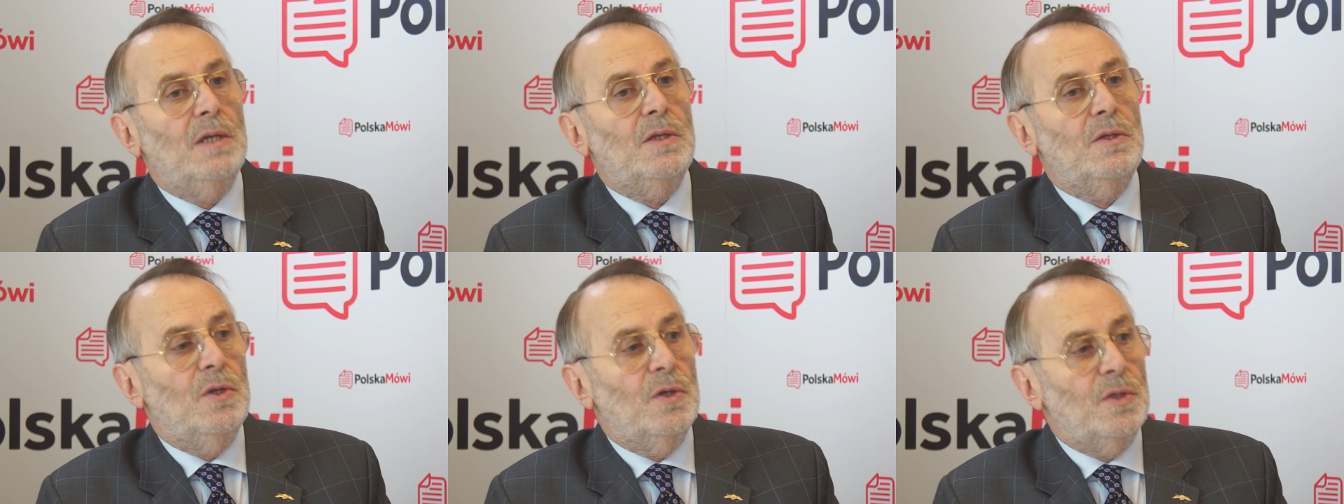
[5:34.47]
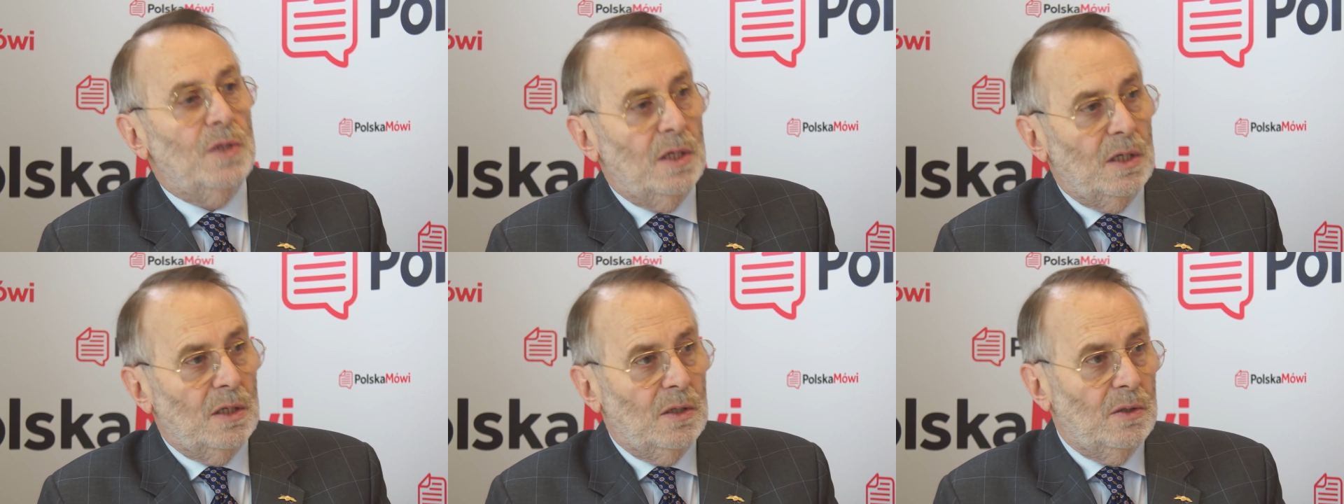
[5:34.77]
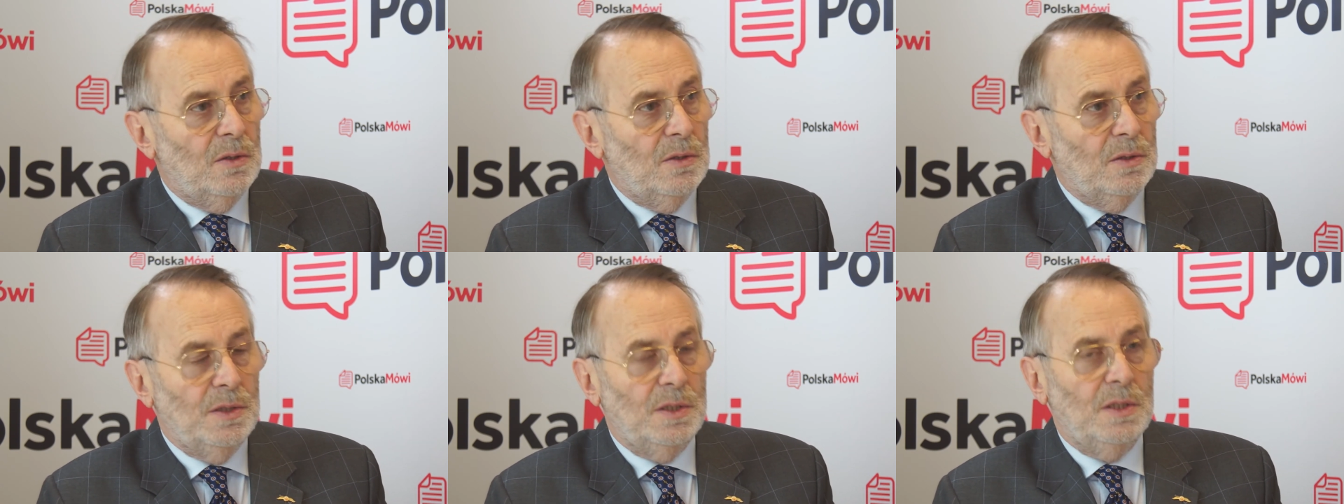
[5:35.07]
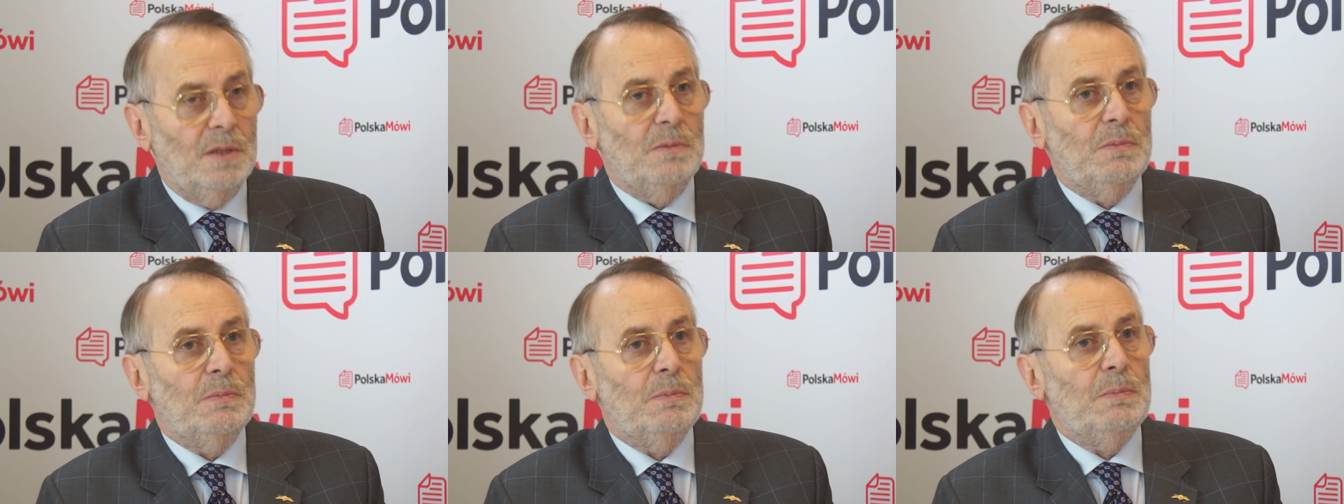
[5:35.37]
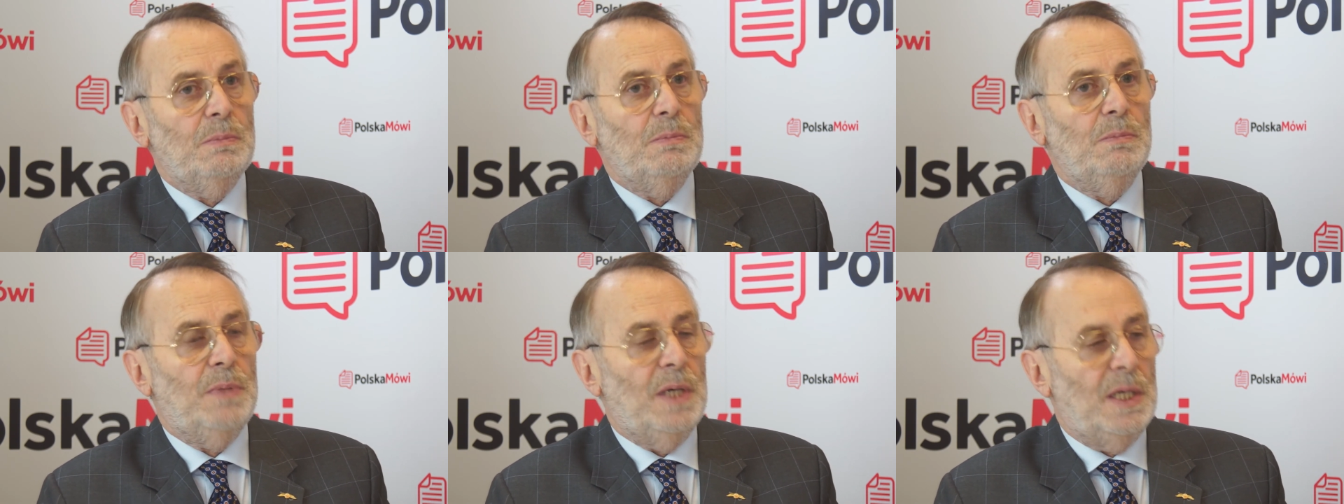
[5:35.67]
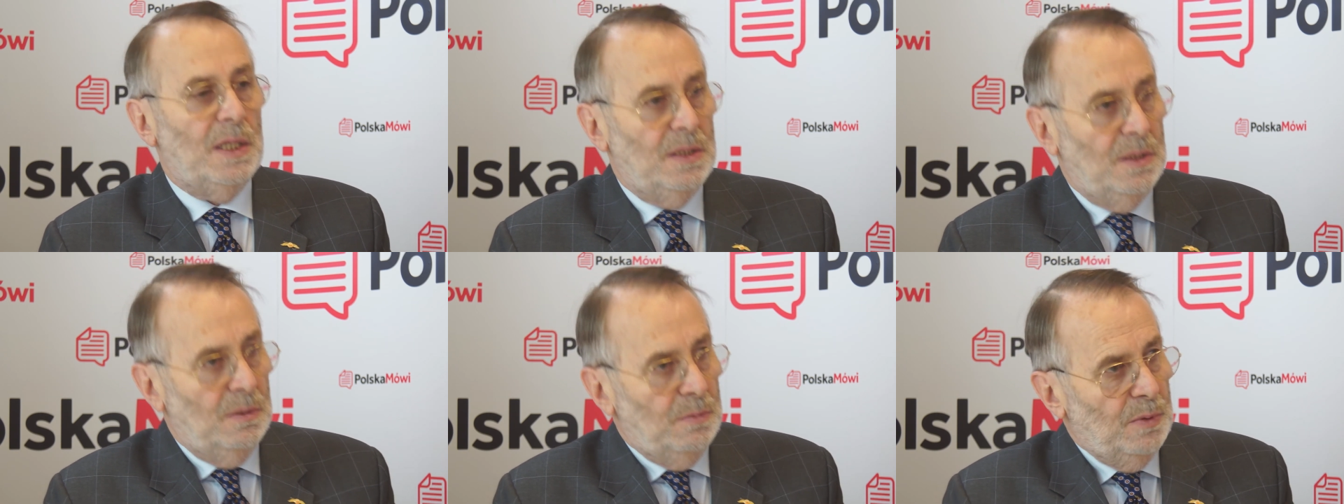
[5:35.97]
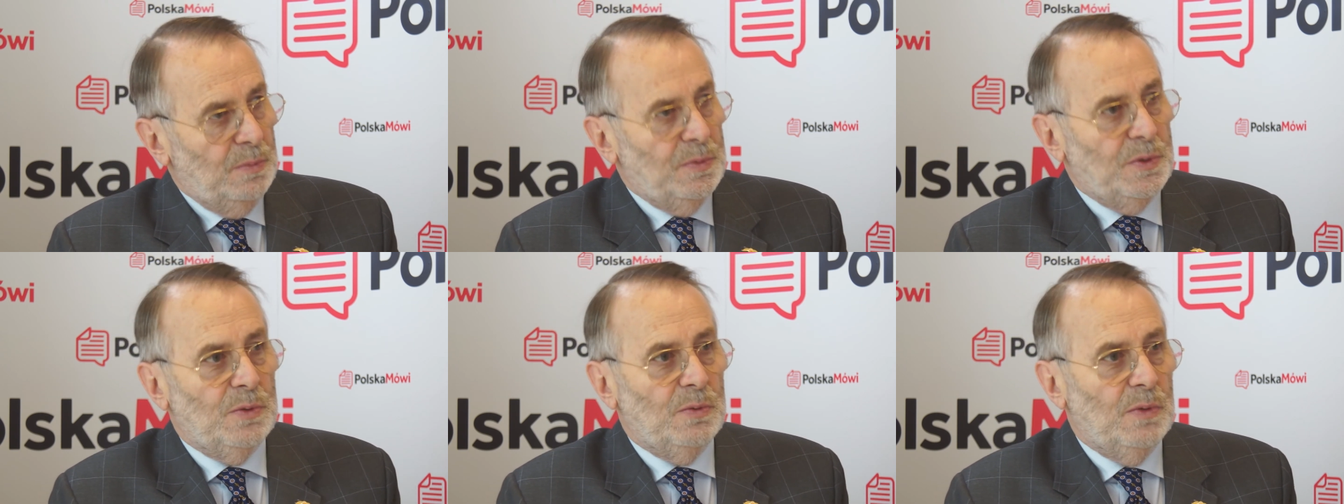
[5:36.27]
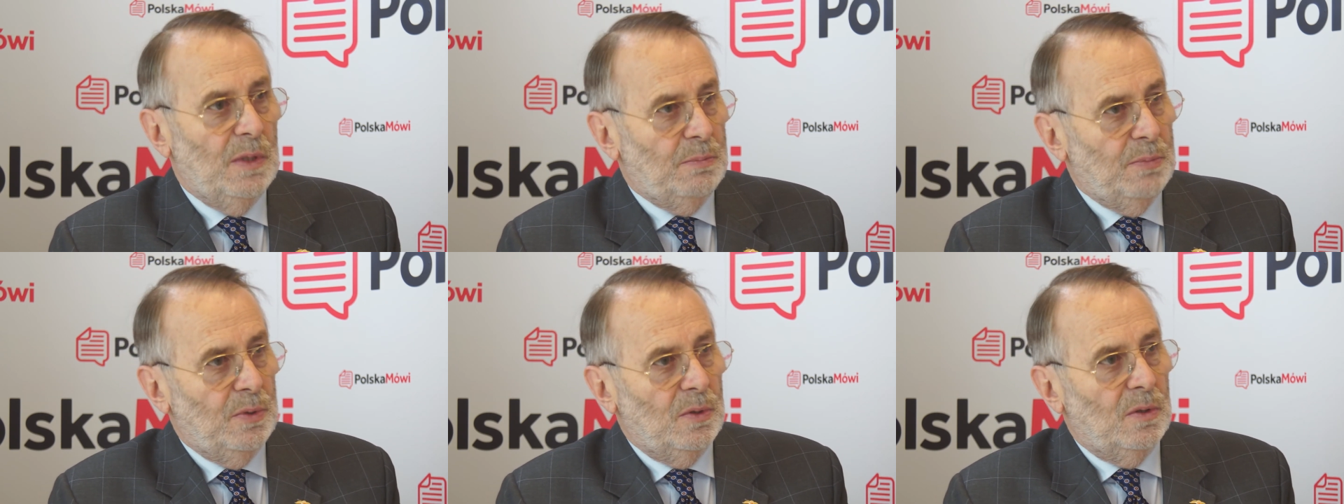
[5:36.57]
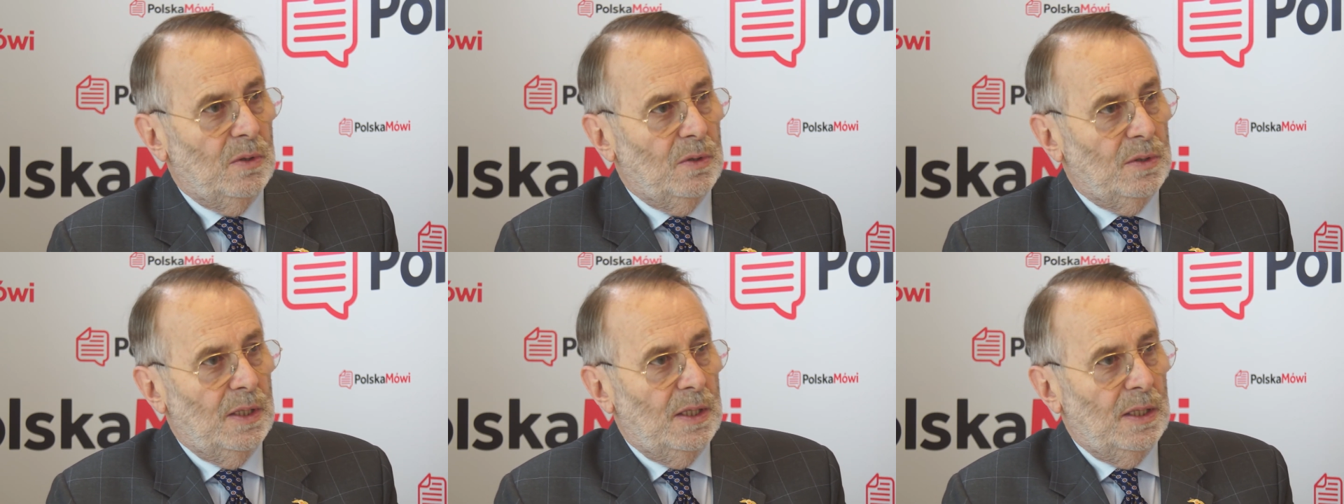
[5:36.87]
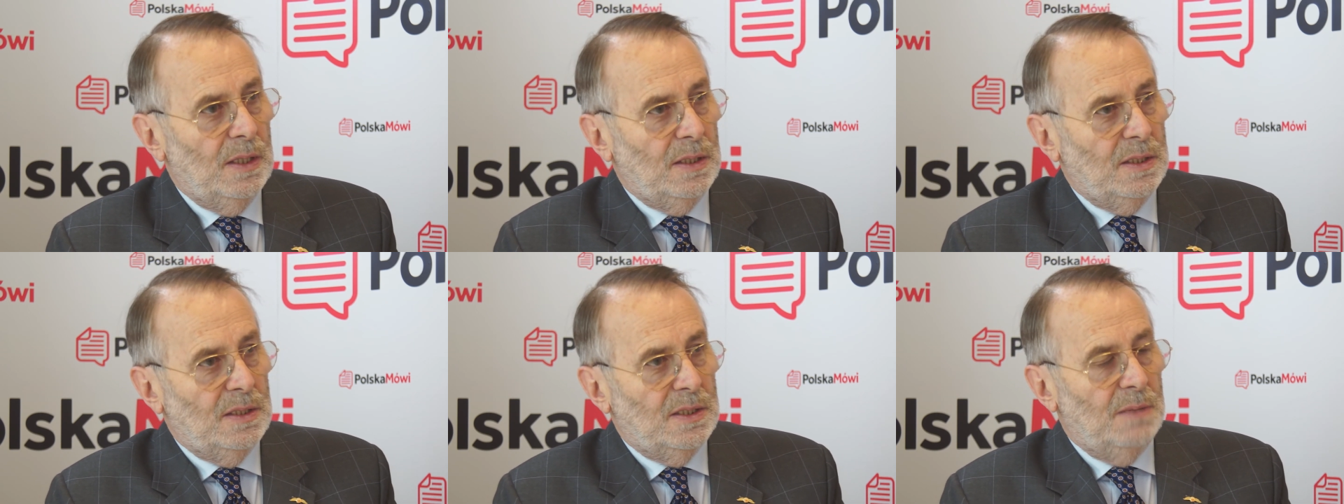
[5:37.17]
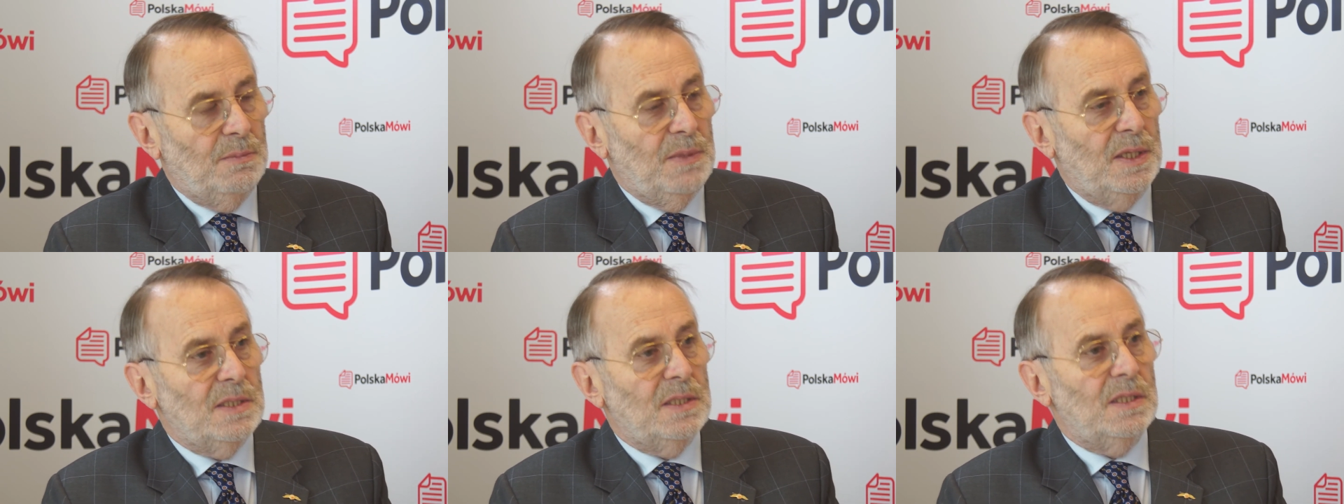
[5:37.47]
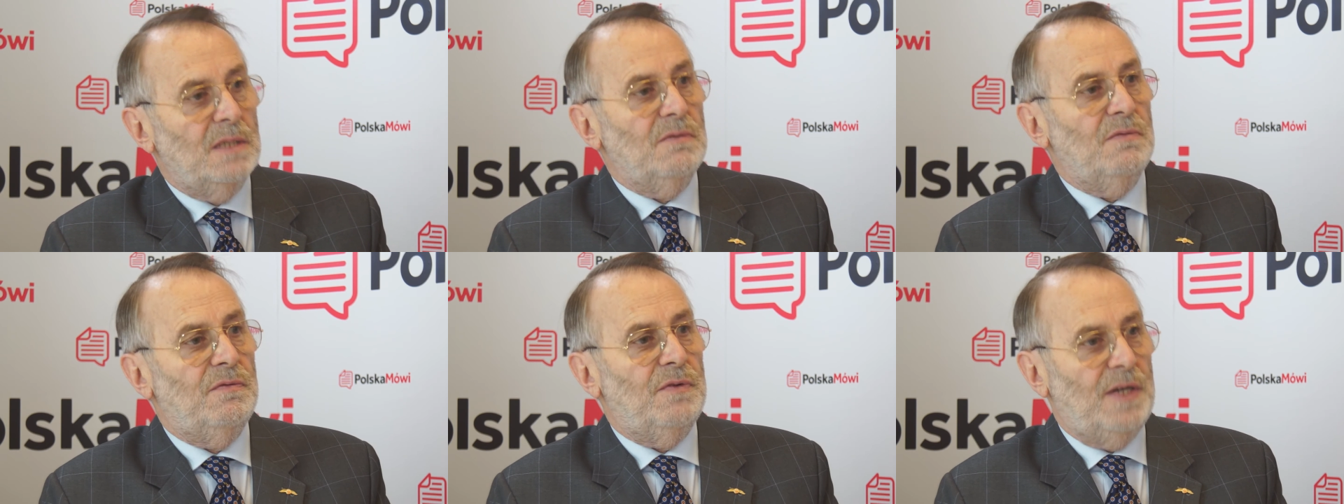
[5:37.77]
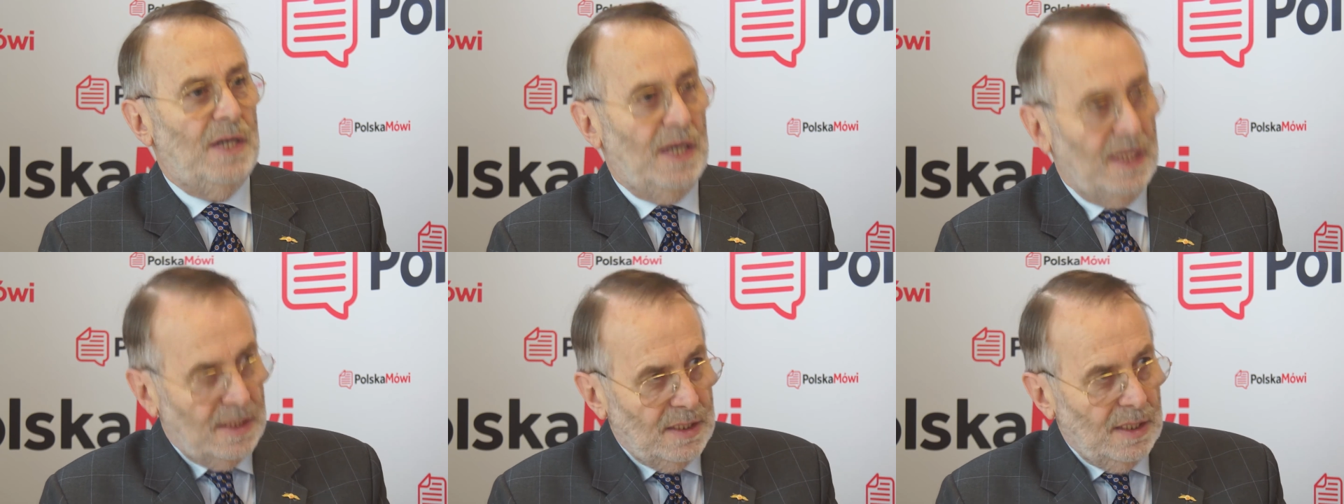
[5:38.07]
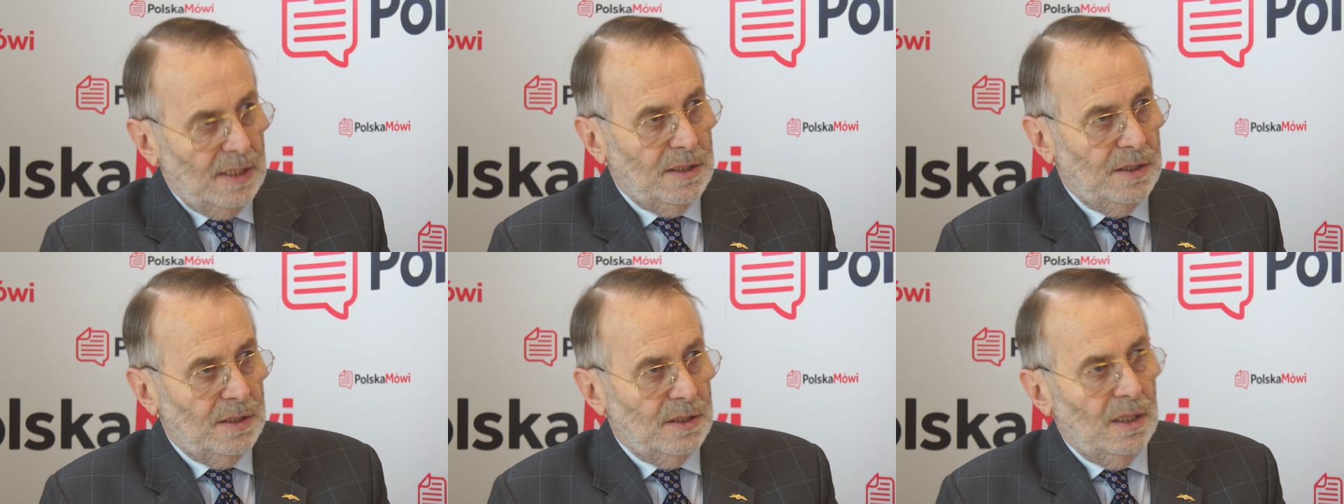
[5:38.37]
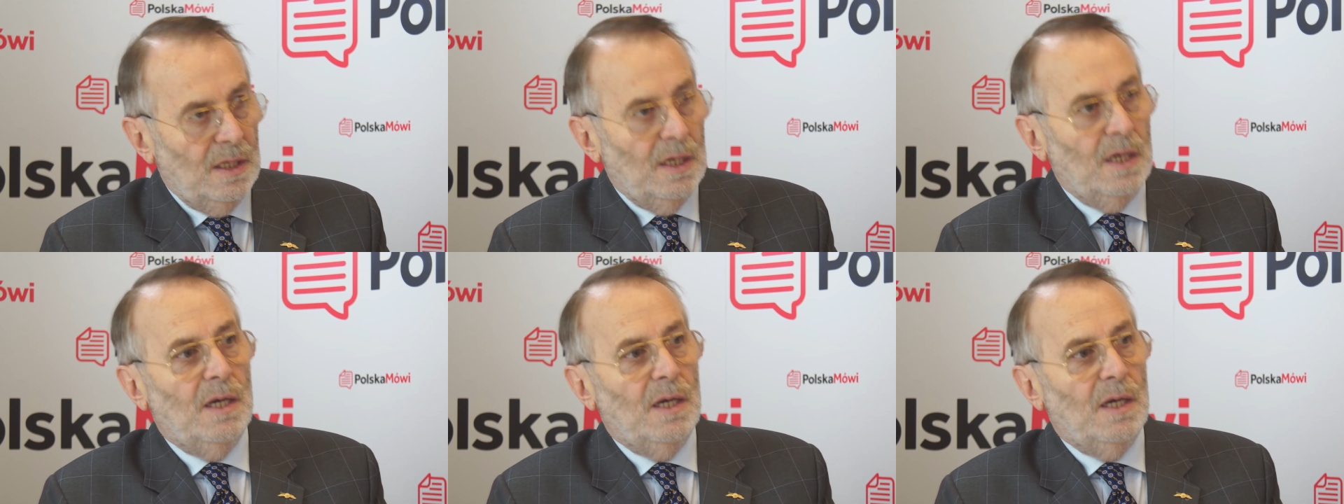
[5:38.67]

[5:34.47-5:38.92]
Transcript: Do tego się bardzo popsuła pogoda i zamiast wracać,